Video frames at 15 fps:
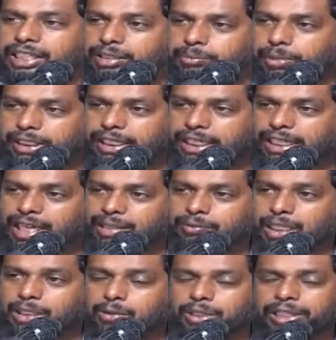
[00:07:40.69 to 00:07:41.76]

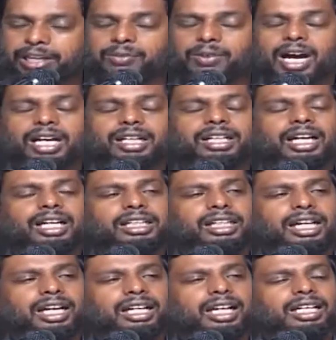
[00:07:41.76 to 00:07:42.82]
என்பதையெல்லாம் தன்னுடைய
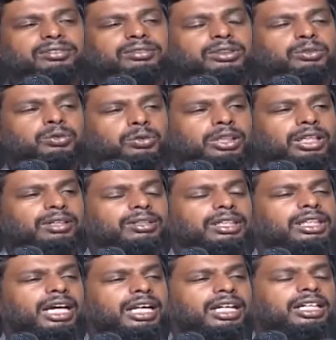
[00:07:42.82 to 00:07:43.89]
வாழ்நாளில் அல்லாஹுவின் தூதர்
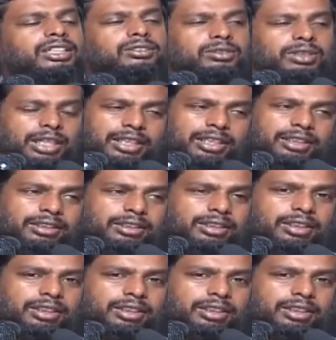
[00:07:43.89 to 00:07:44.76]
அவர்கள் அழகாக சொன்னார்கள்